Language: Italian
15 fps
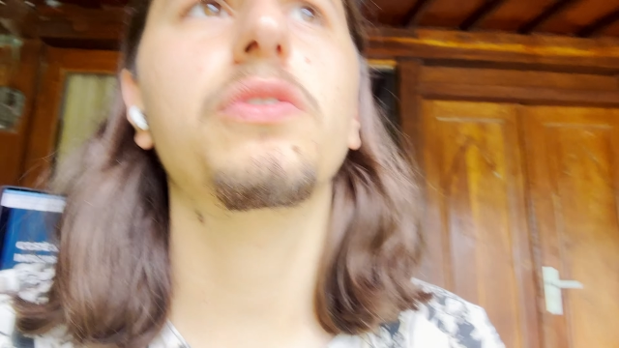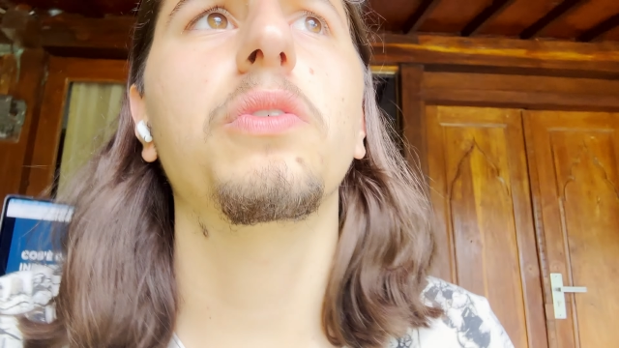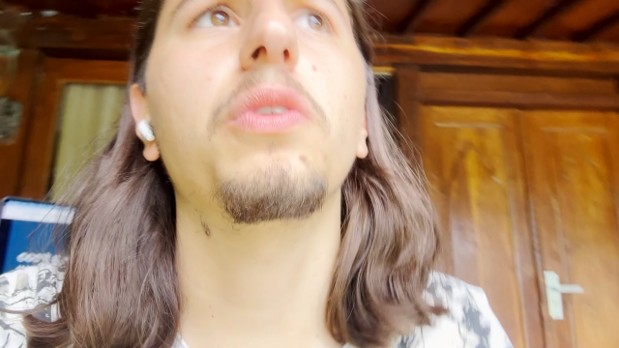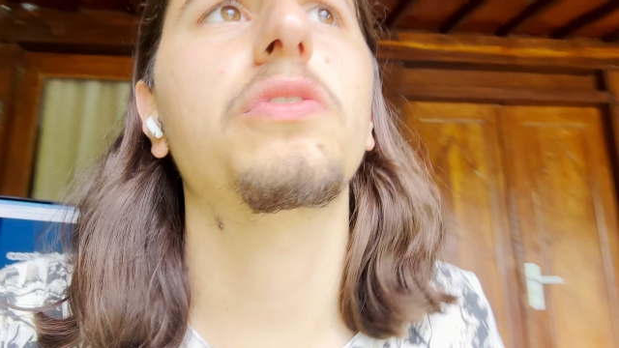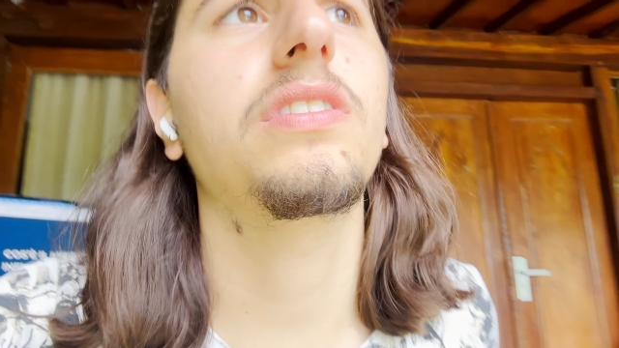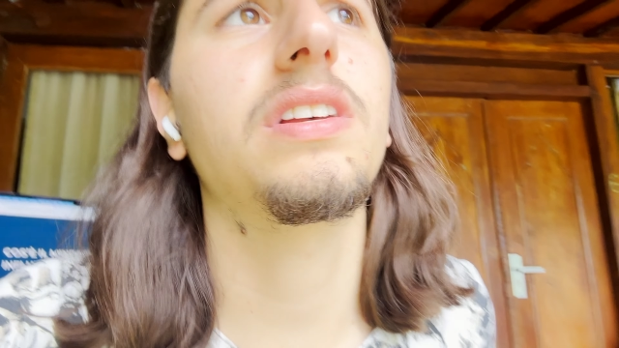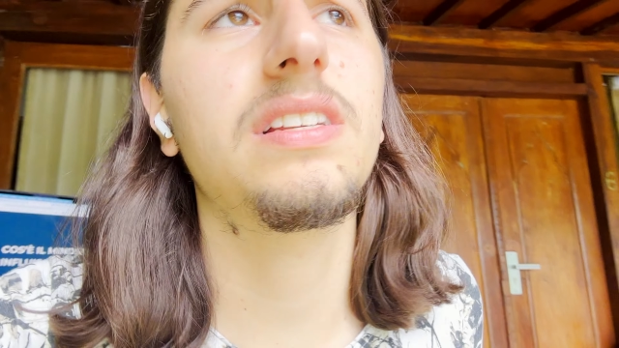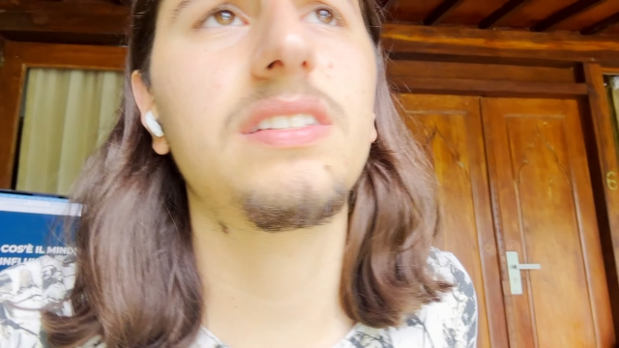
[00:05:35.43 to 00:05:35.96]
non
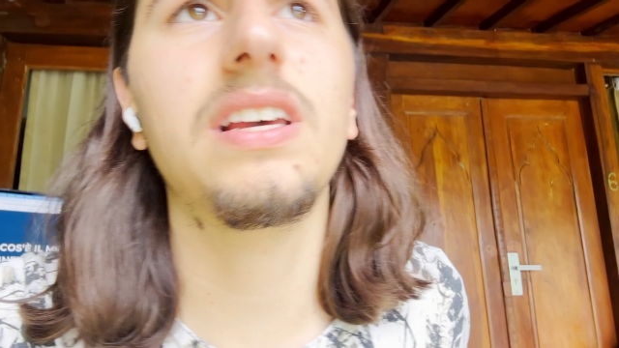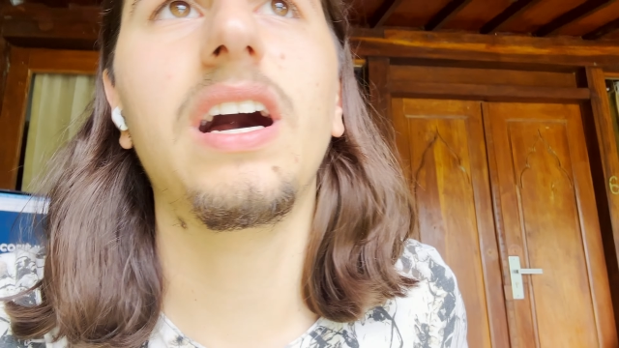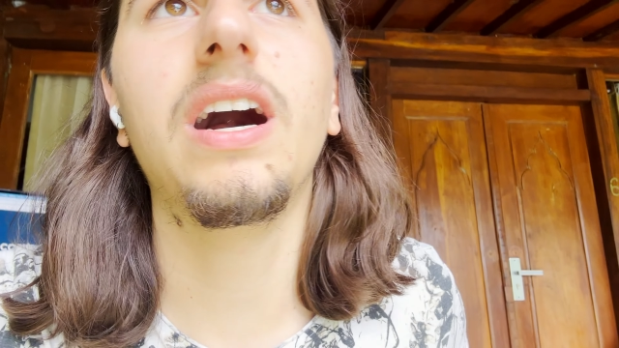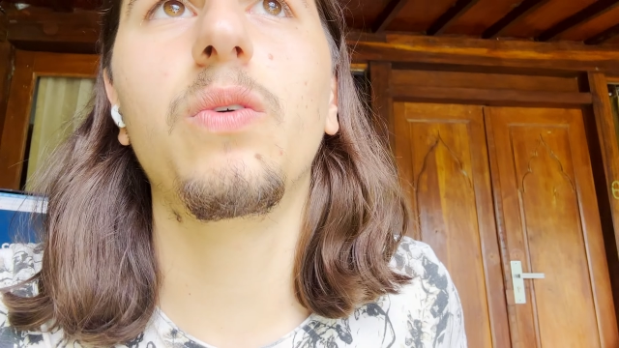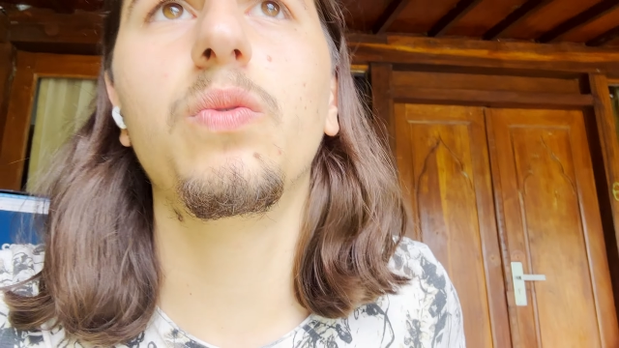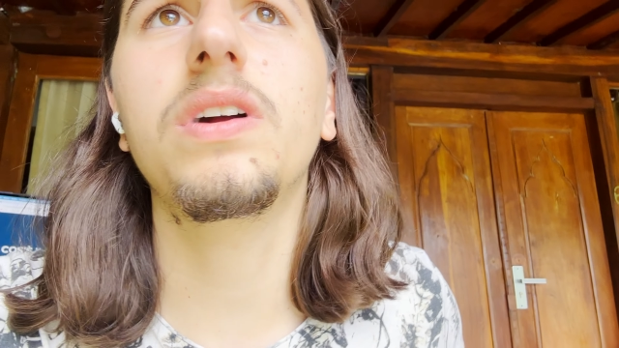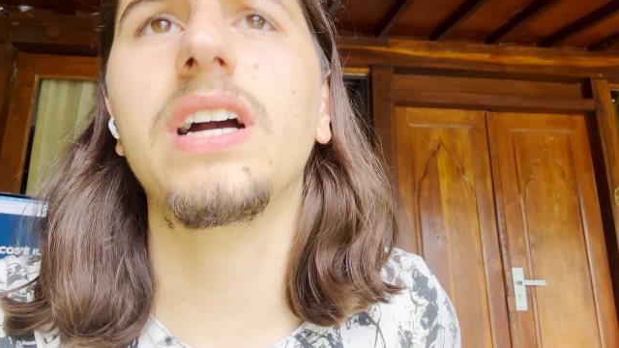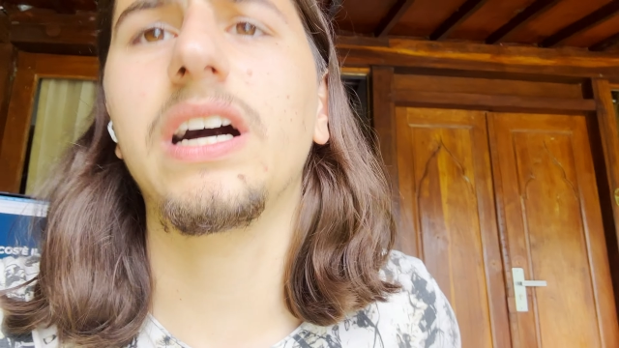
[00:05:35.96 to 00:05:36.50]
so se sia
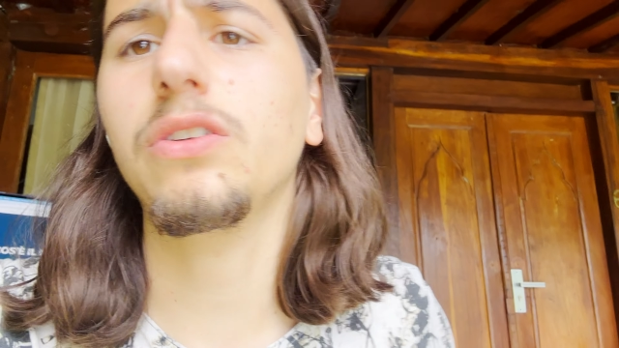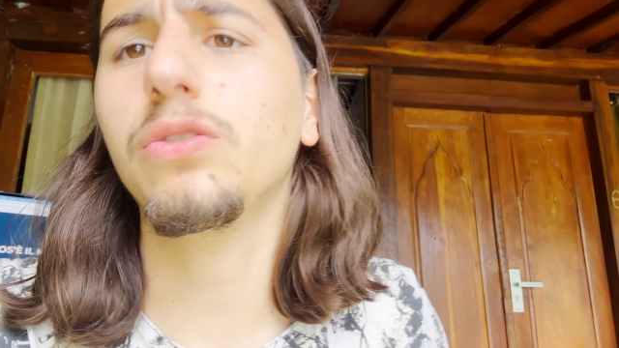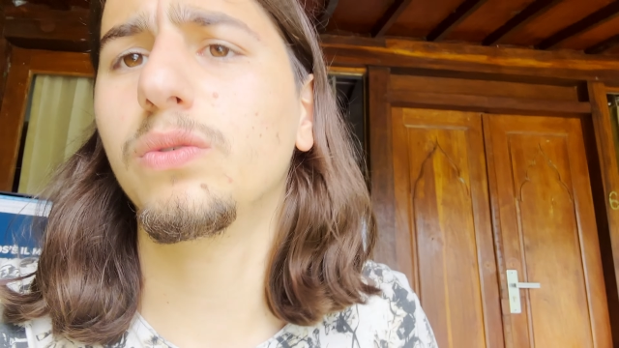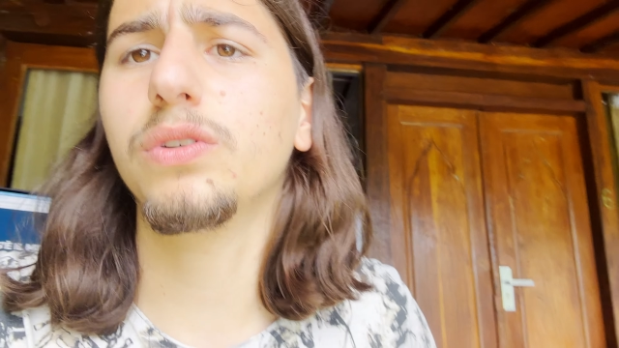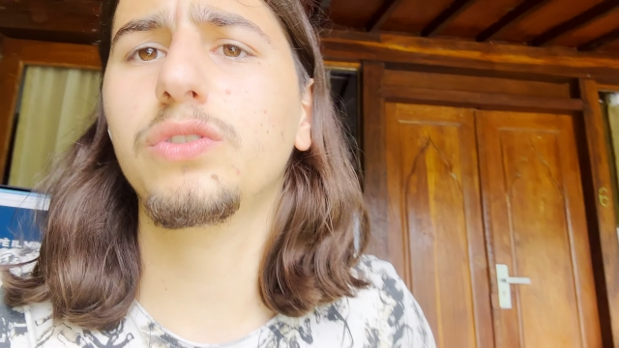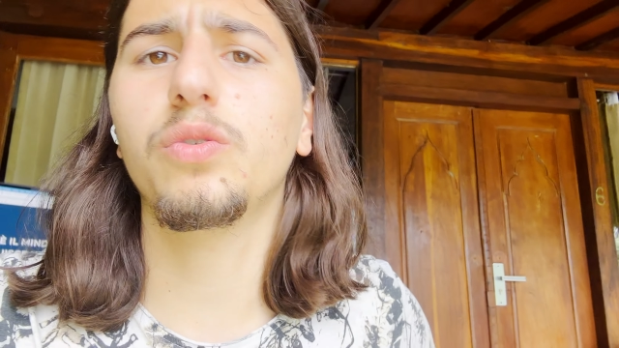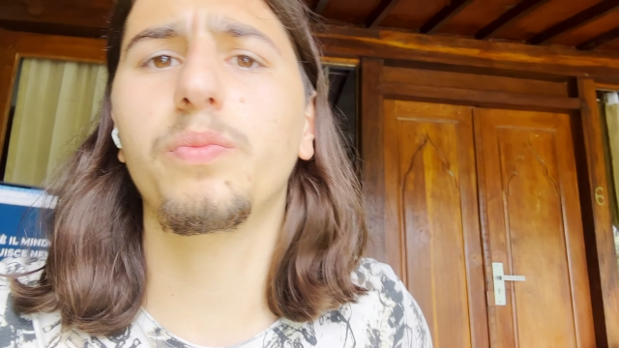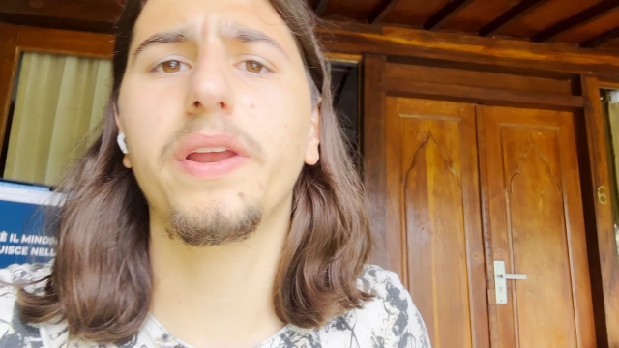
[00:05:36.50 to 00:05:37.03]
un caso
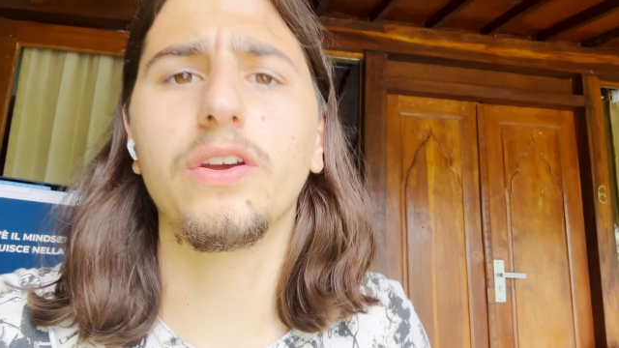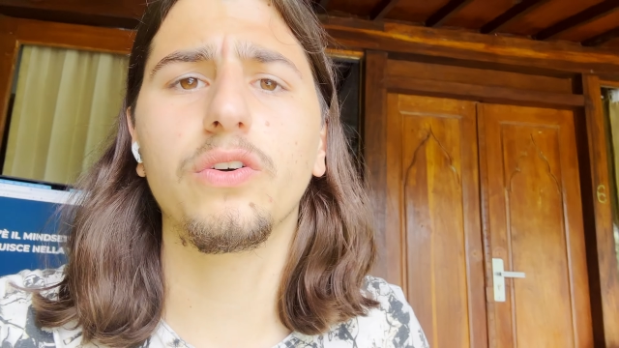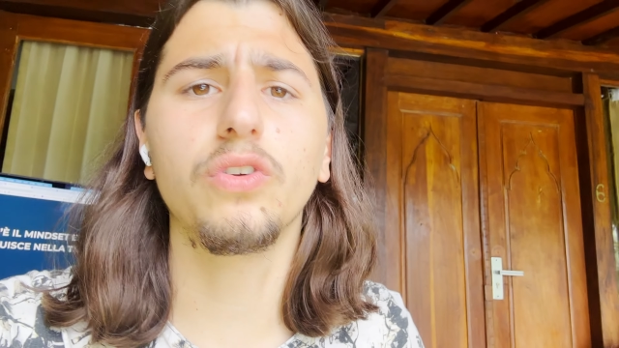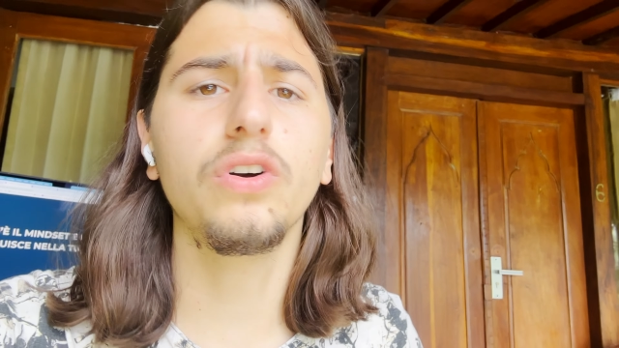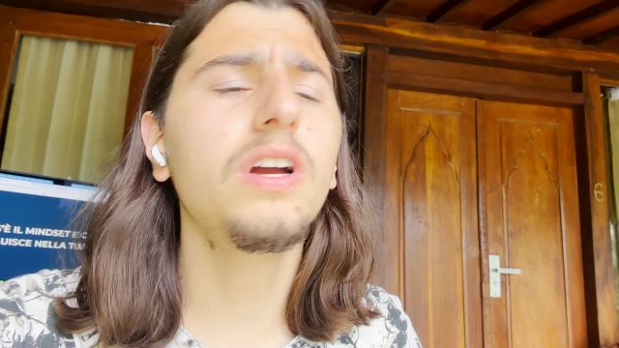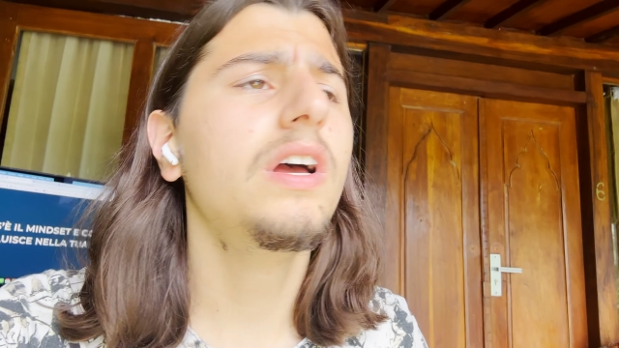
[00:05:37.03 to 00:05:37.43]
questo periodo,